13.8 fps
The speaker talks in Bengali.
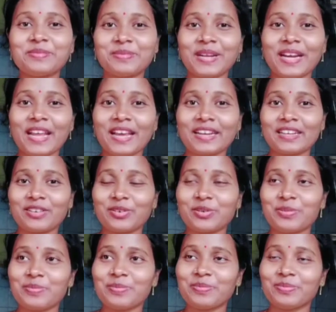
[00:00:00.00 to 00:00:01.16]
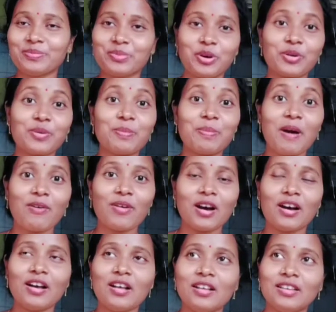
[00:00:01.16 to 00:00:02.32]
মানে একটা খুব বড় পাওয়া
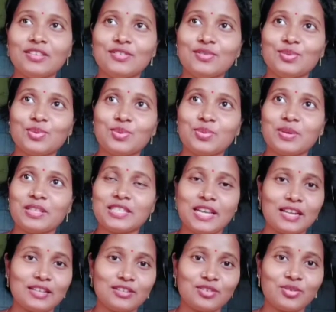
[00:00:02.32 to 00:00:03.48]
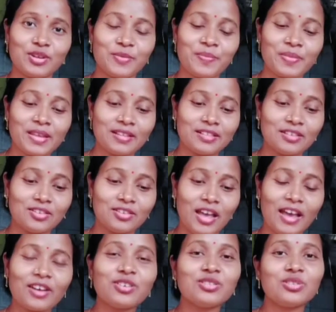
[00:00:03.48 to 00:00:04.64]
ইউটিউবে চ্যানেল করে তো
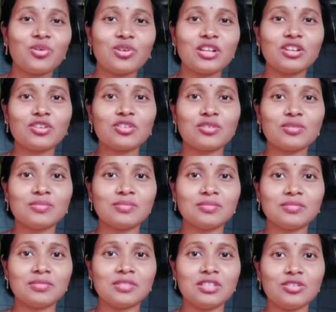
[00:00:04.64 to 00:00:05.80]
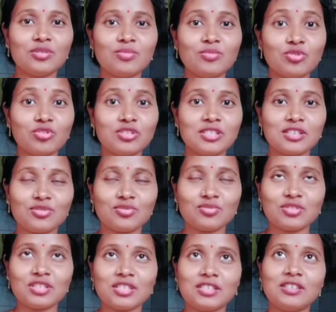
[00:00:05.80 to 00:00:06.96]
এখন তো অনেক রকম নিয়ম উঠছে
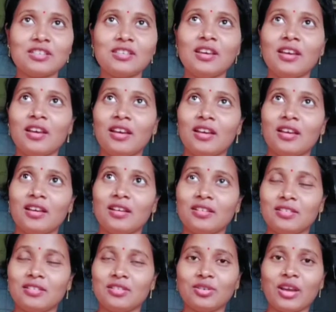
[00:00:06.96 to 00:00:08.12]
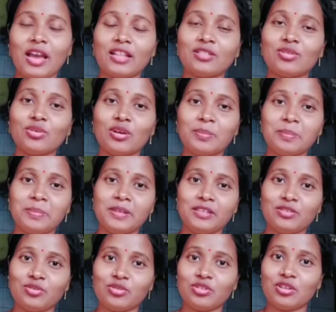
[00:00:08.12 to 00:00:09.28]
শুনছি তো এত কমপ্লিট
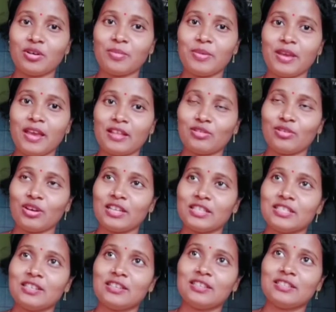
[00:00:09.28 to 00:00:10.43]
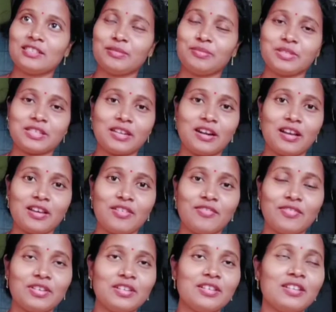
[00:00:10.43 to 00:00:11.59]
করতে হবে এত হাজার
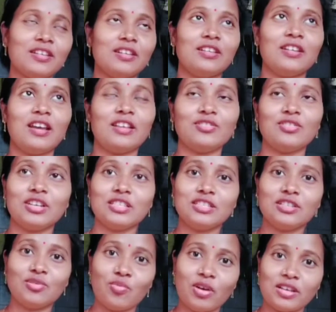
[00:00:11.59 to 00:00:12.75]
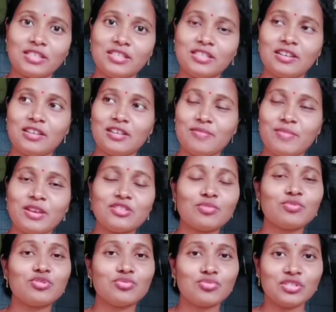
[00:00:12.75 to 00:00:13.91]
সাবস্ক্রাইবার আর এত হাজার ওয়াচ টাইম এইসব
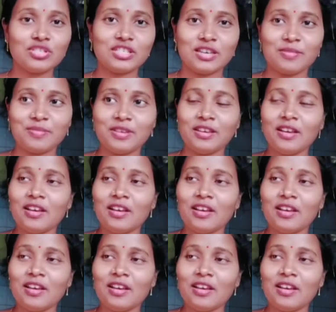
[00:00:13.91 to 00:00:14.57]
শুনছি আমি